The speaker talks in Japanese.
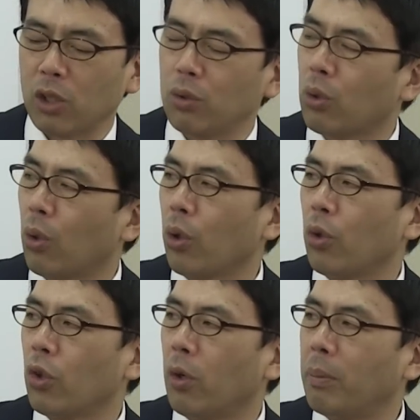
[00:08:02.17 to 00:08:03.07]
旧御
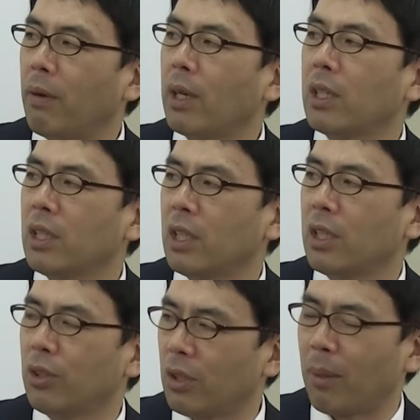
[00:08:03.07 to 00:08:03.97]
用の周り
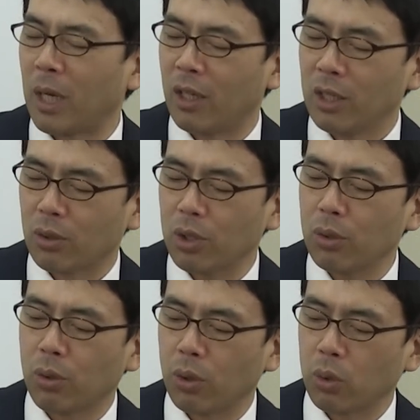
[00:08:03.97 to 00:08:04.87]
にいる、あ、まあその
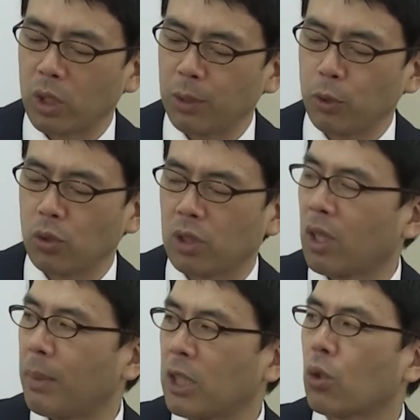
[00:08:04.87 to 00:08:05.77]
旧御用と同じポジションにい
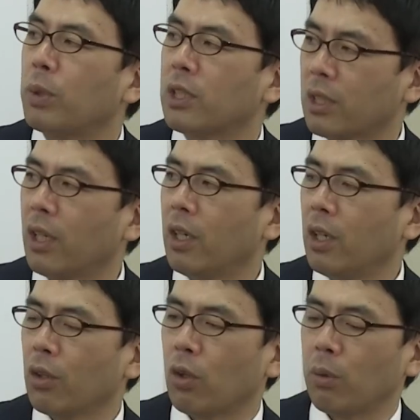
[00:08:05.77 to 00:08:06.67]
るのがマスコミですね。は
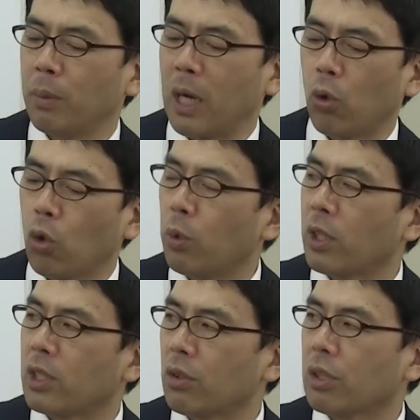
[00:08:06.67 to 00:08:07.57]
い、これもまあおこぼ
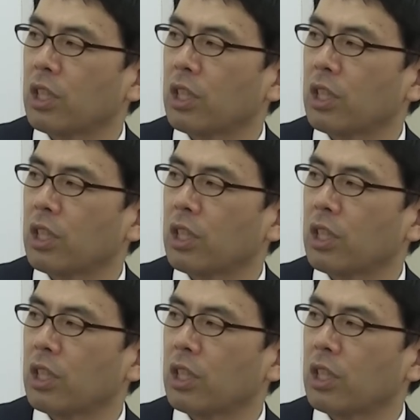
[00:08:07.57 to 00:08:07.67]
れですよ。